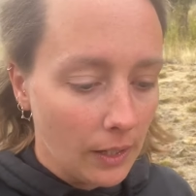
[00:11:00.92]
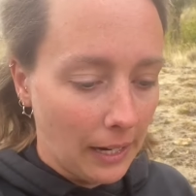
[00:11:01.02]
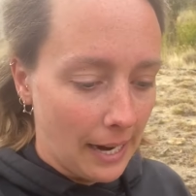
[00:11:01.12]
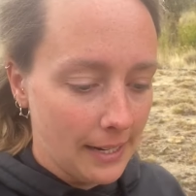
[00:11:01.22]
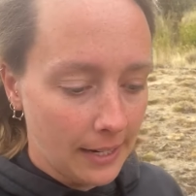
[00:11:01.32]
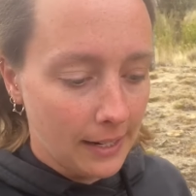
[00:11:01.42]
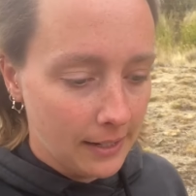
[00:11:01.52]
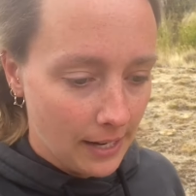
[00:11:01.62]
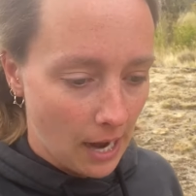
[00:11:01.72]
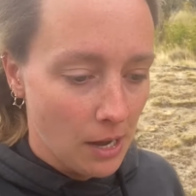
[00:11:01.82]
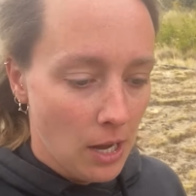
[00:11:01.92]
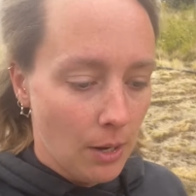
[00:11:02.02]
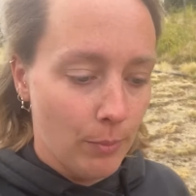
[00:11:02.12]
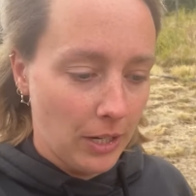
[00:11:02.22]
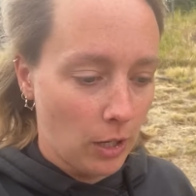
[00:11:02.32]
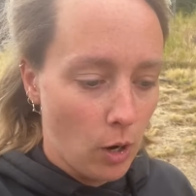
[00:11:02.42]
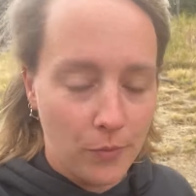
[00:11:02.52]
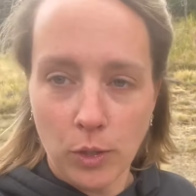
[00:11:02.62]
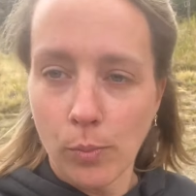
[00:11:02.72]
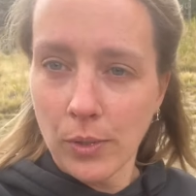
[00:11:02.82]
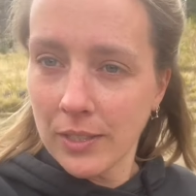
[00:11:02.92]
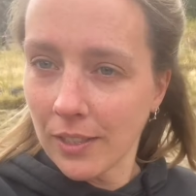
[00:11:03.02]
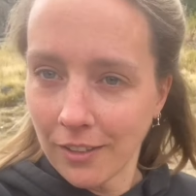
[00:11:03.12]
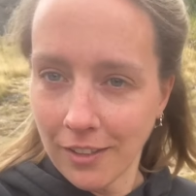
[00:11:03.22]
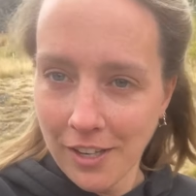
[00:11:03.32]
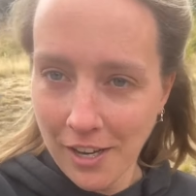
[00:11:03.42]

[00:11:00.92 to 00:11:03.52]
leider ja, mir den Kopf so ein bisschen